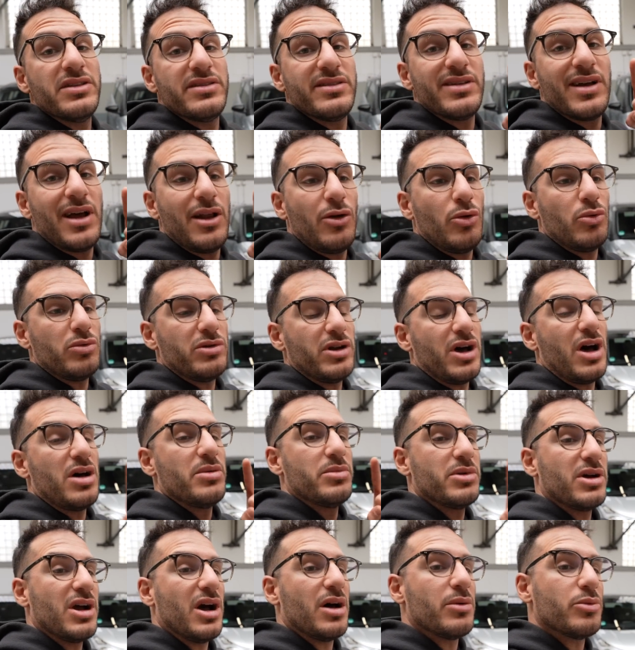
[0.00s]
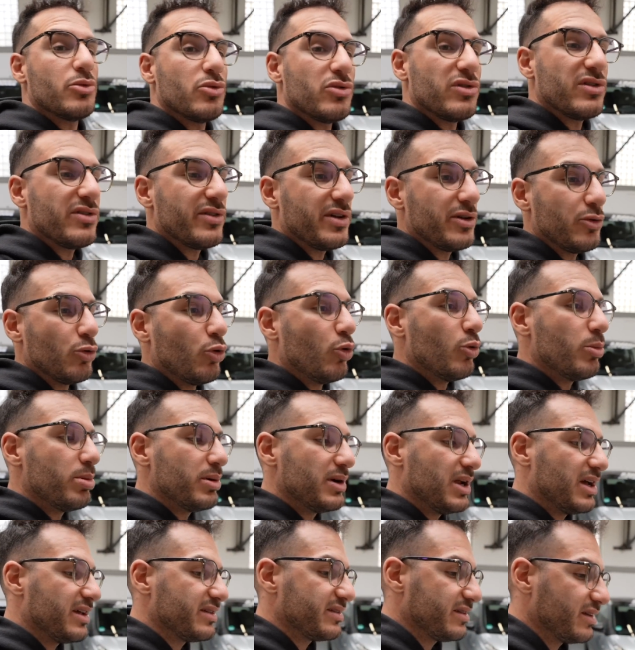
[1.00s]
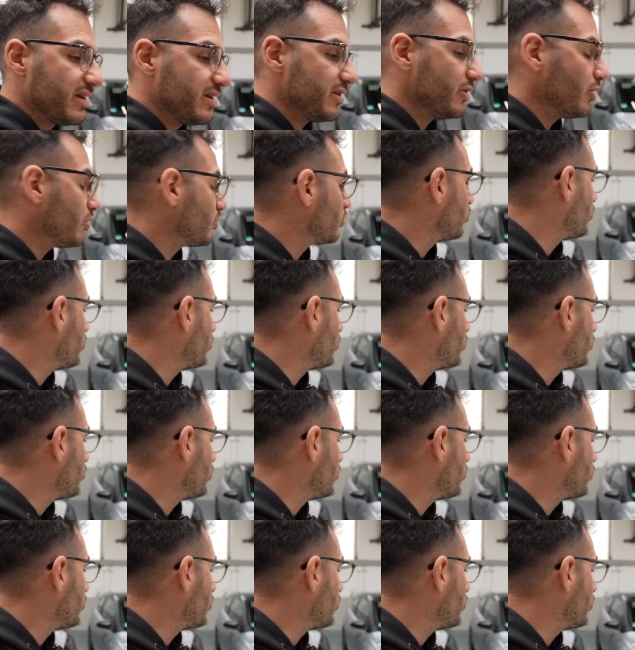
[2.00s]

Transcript: Entzahlungnahme gehabt. Und zwar ein Opel Astra J